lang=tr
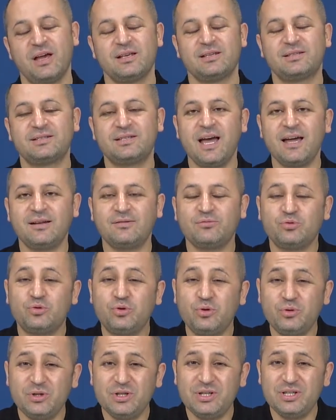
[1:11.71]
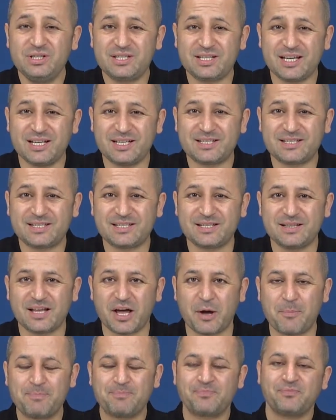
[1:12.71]
Sen gün
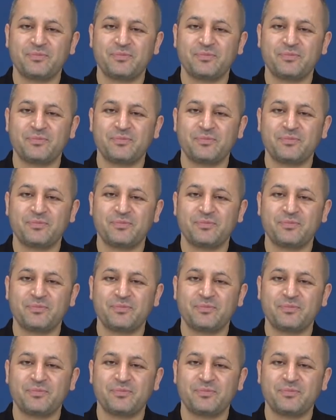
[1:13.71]
içerisinde